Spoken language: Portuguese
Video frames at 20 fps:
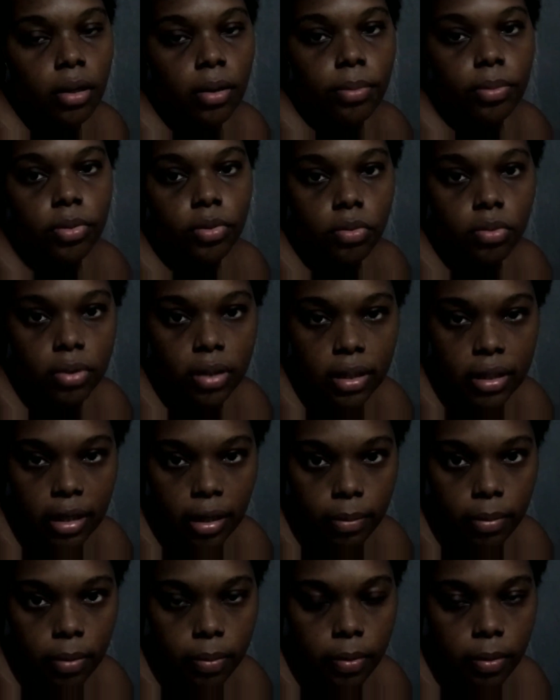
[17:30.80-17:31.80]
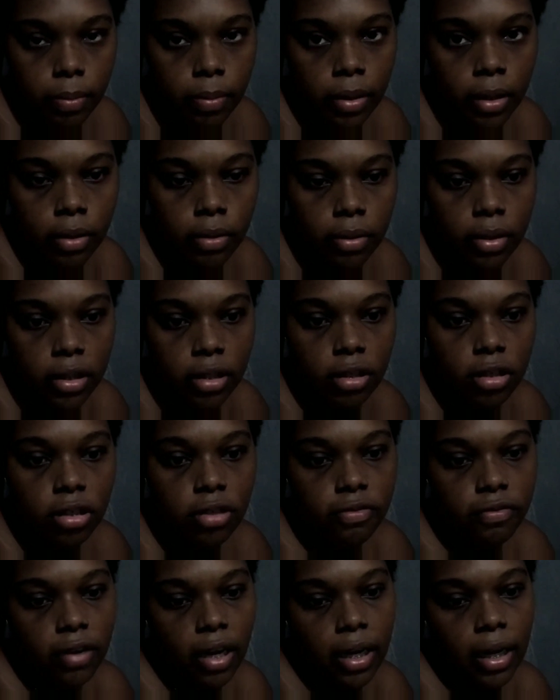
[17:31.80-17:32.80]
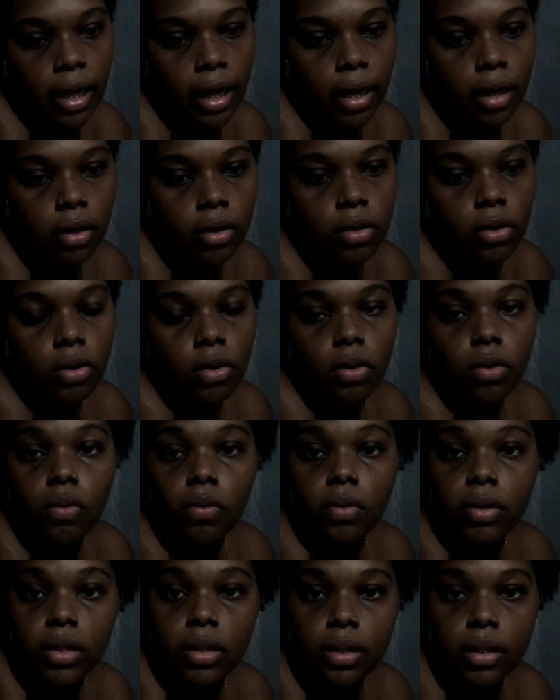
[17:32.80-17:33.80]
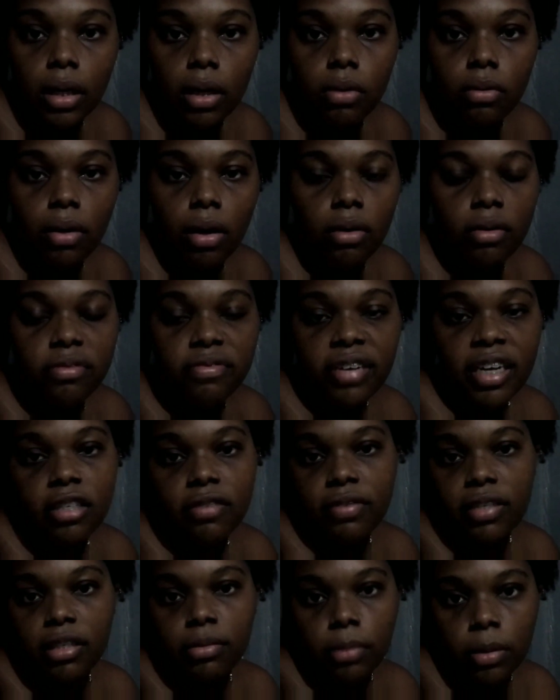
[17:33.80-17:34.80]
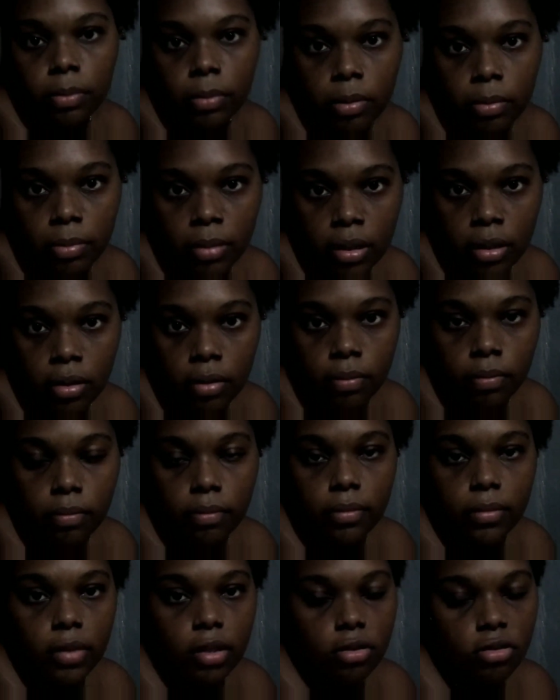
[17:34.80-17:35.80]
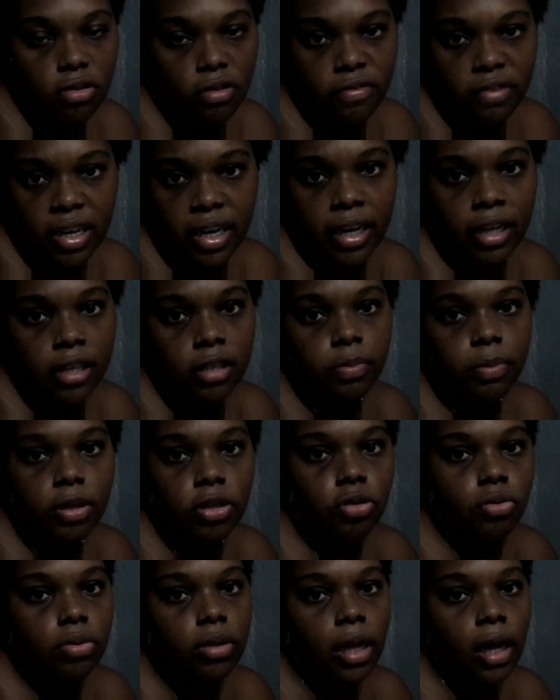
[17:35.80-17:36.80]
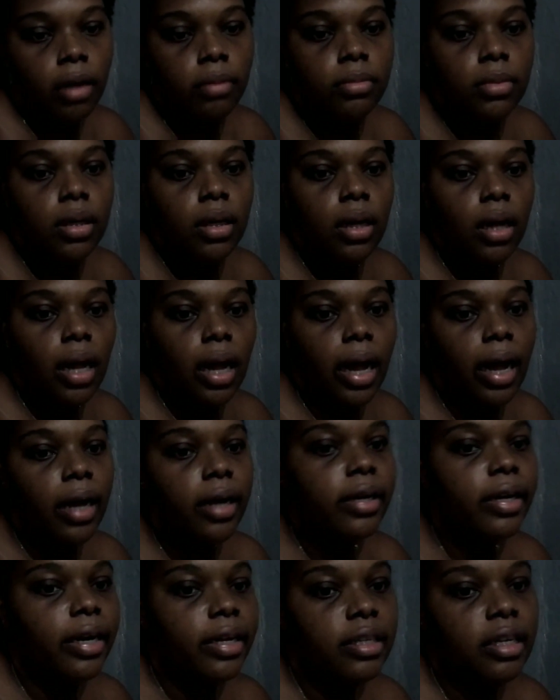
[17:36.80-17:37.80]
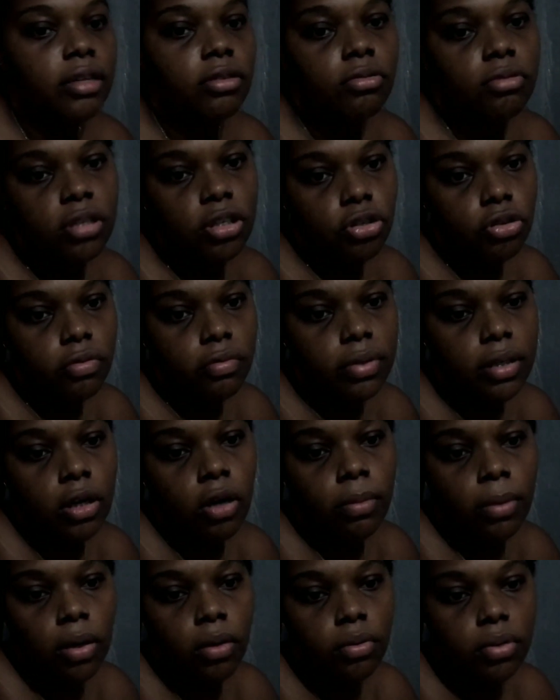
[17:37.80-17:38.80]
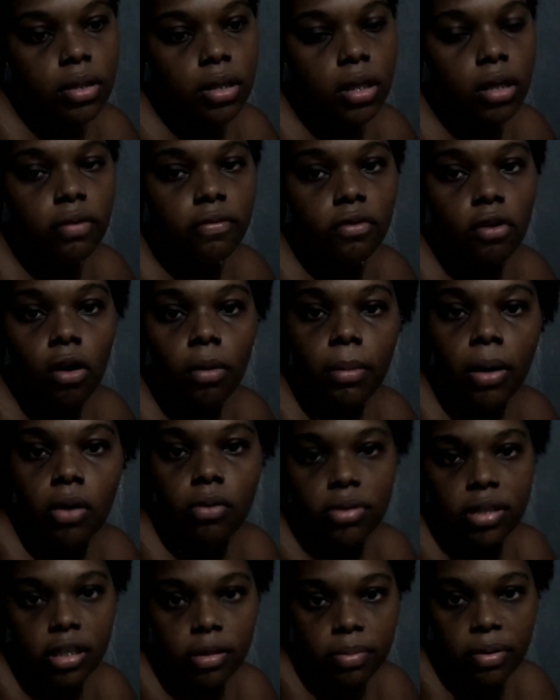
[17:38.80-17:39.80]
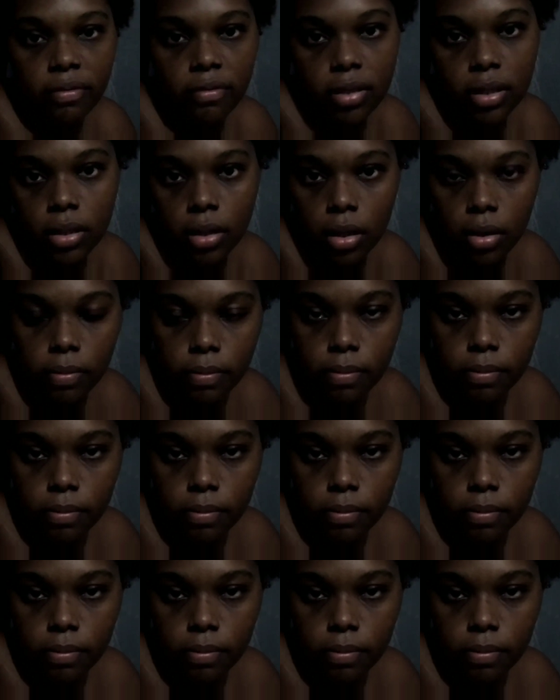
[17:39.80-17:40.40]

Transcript: Procura saber primeiro antes de falar. Ou então, ao invés de fazer mimimi, se oferece para ajudar. Agrada, ele não deixou você arrumar a cozinha, vou arrumar a cozinha para você.